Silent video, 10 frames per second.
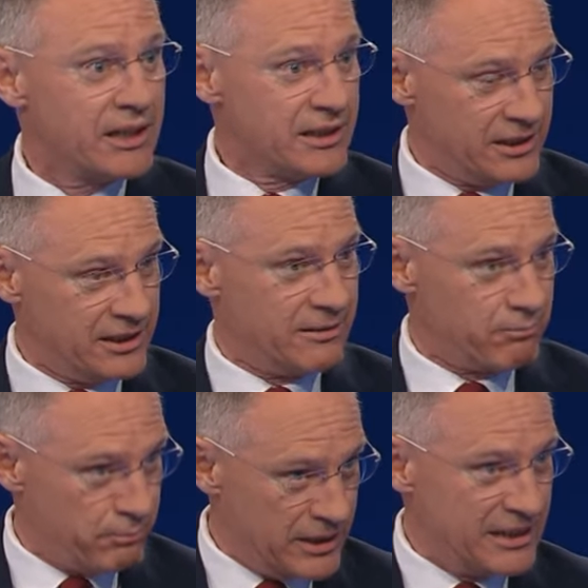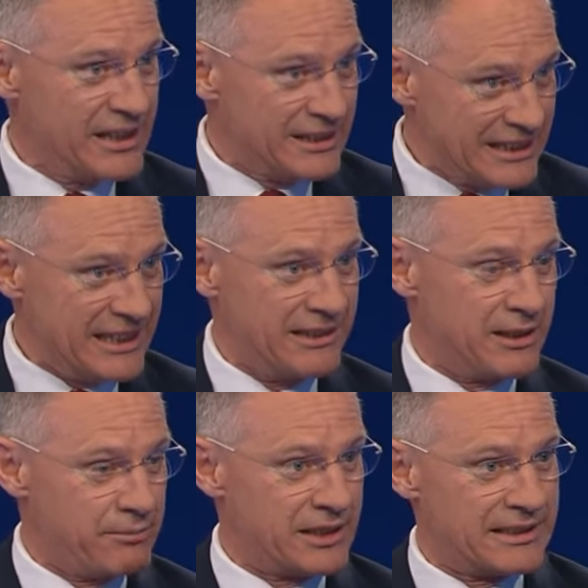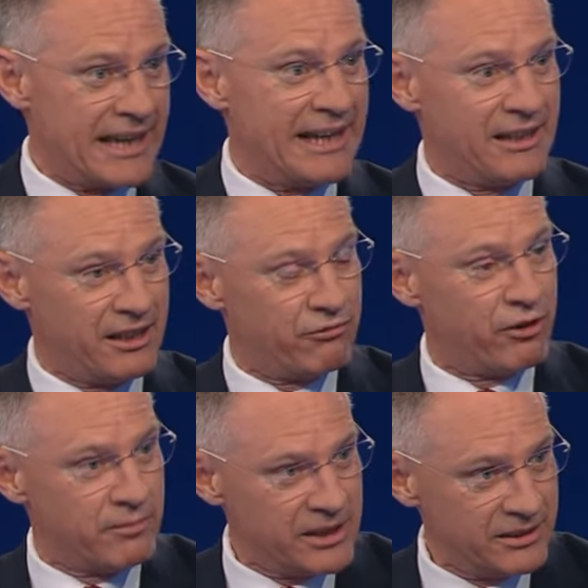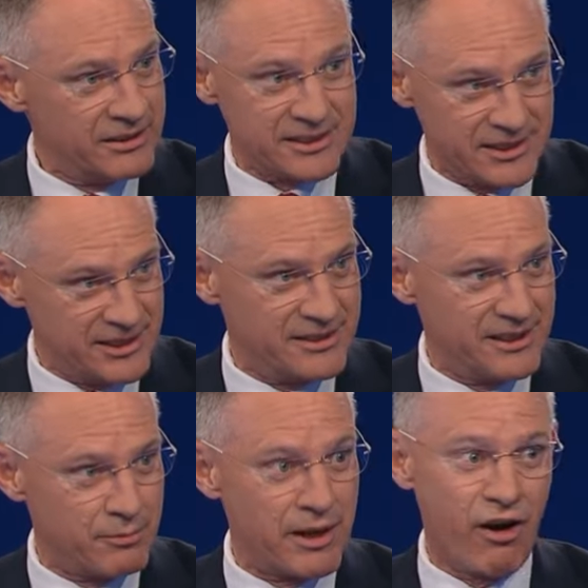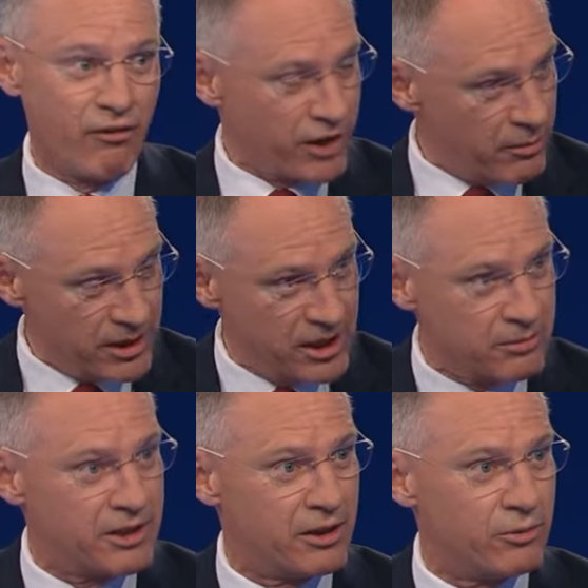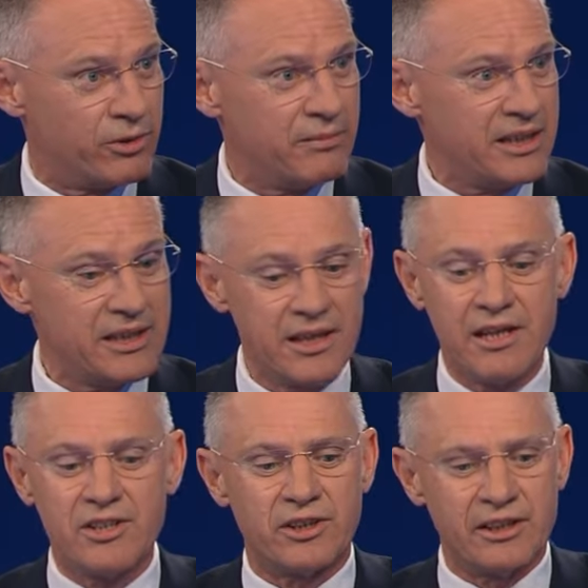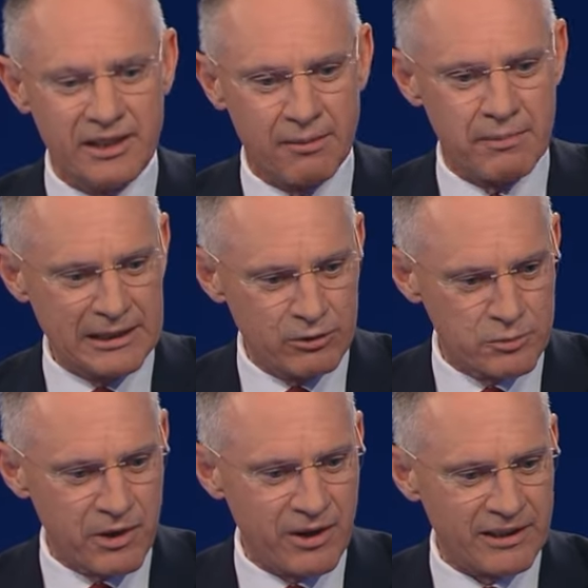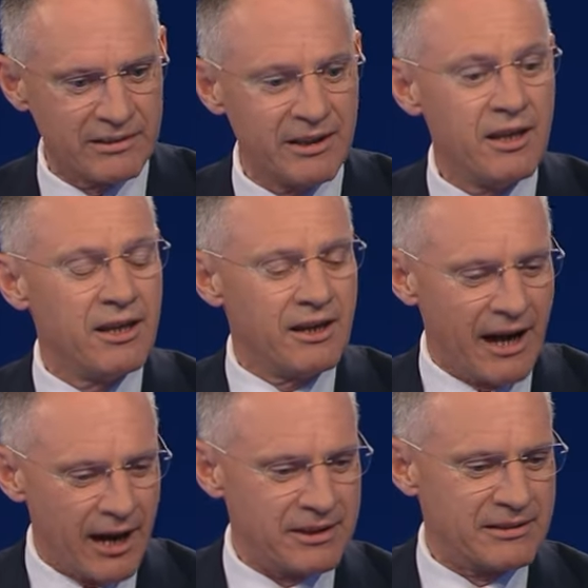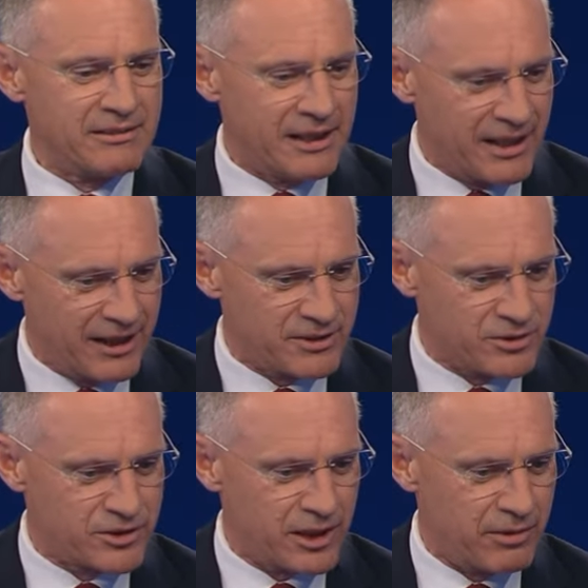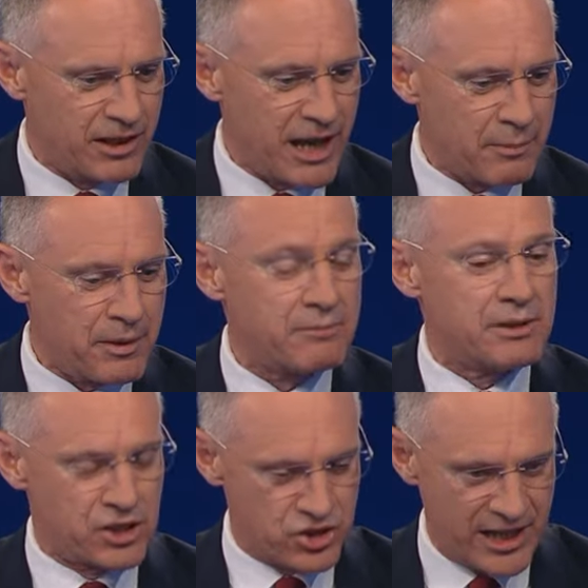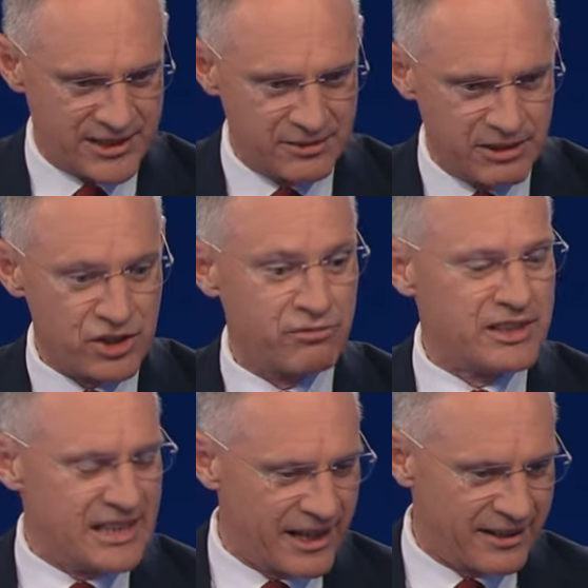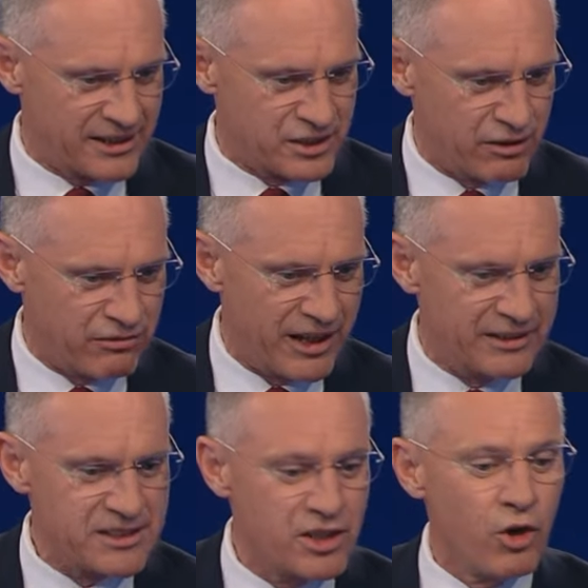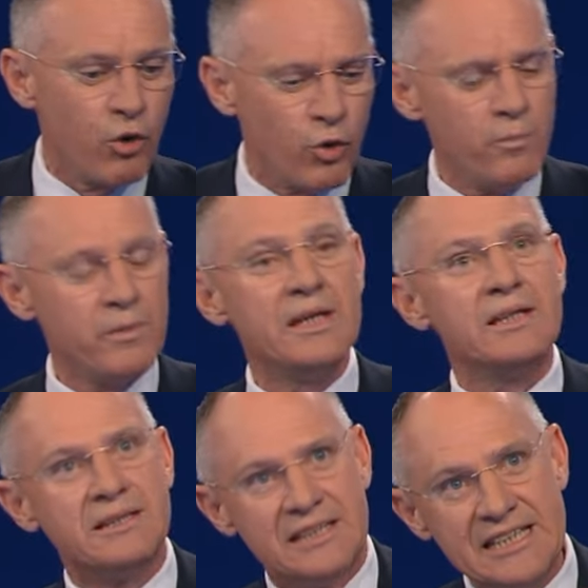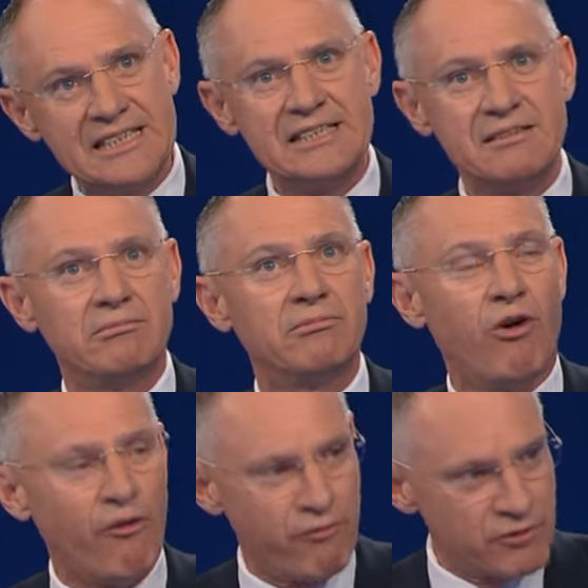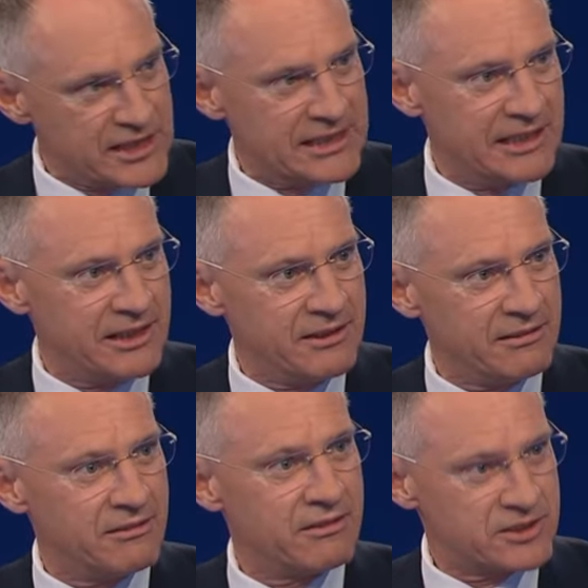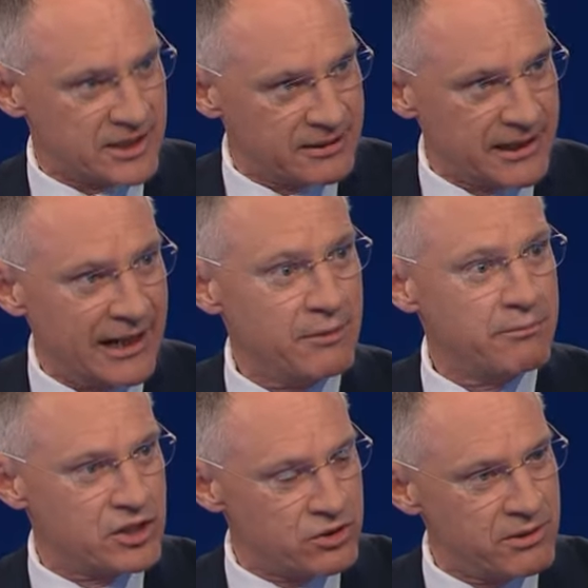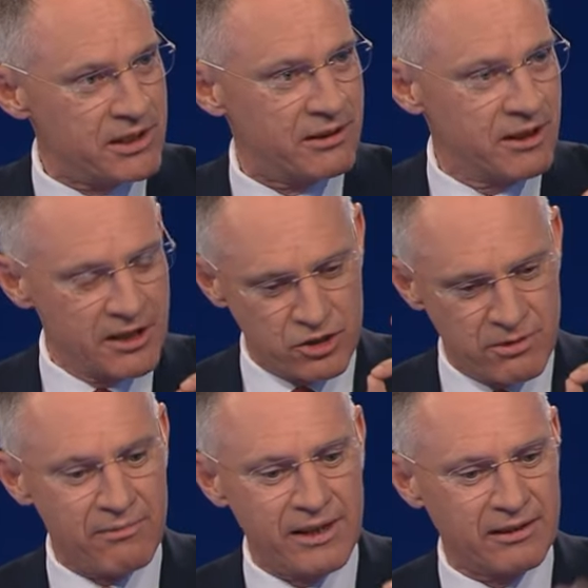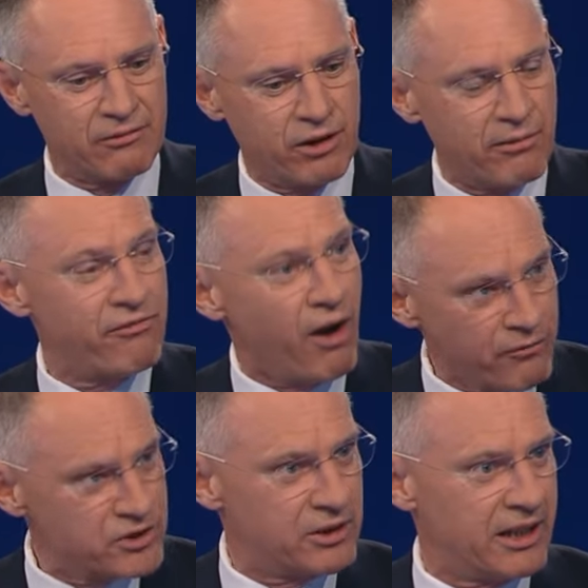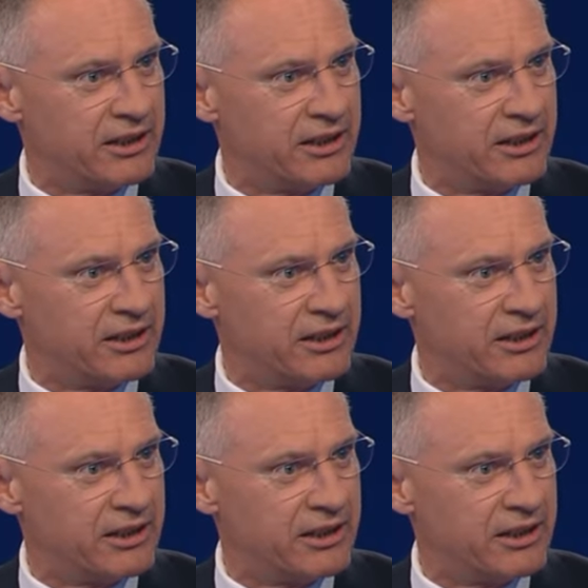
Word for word: Ich bin hier nicht im Detail informiert, das ist nicht meine Aufgabe, ich wiederhole mich, sondern die Ermittlungsbehörden arbeiten in enger Zusammenarbeit mit der Staatsanwaltschaft, die Herrin des Verfahrens, um diesen offensichtlichen Skandal mit schwer, schwerwiegenden Vorwürfen aufzuklären.